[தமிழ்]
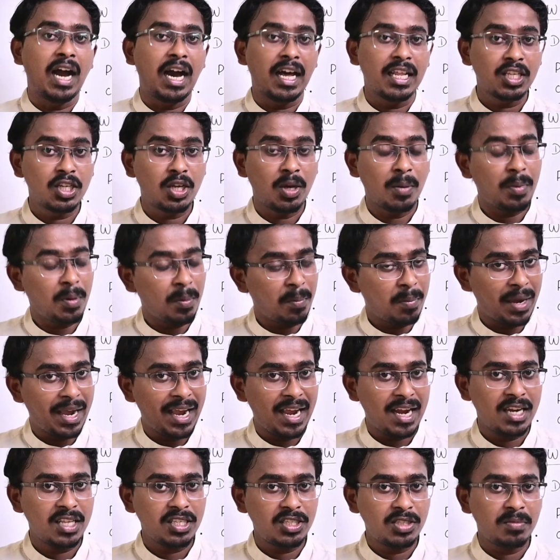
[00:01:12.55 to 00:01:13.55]
அதுக்கப்புறம்
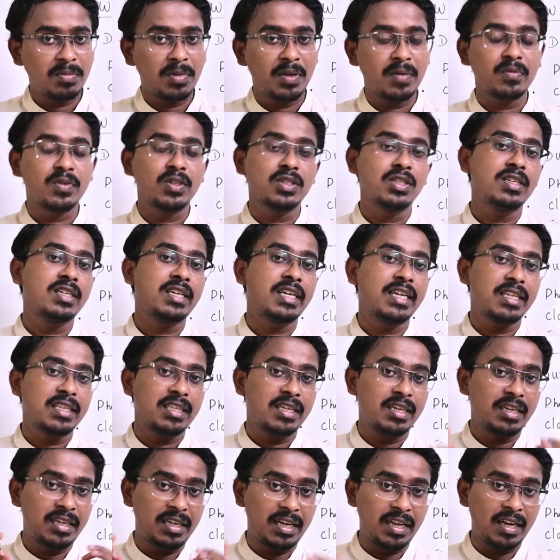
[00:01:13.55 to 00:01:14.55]
பயாலஜி மேம் வந்து
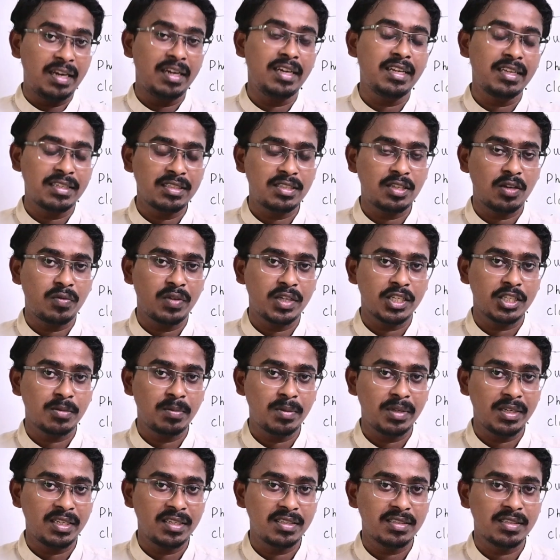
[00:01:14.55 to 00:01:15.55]
கிட்டத்தட்ட டென் இயர்ஸ் ஆஃப்
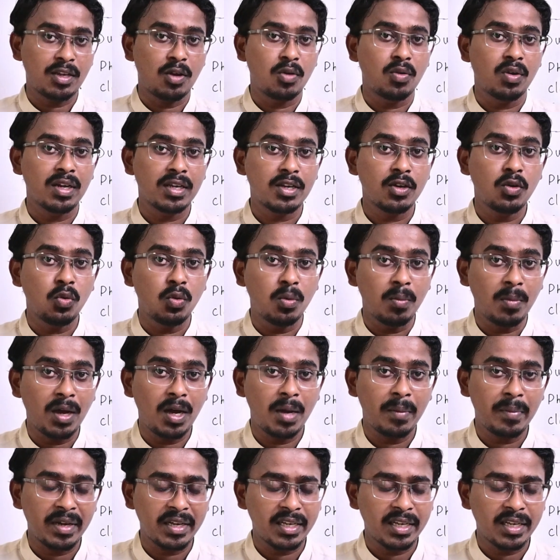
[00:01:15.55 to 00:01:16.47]
எக்ஸ்பீரியன்ஸ் அவங்களுக்கு உமா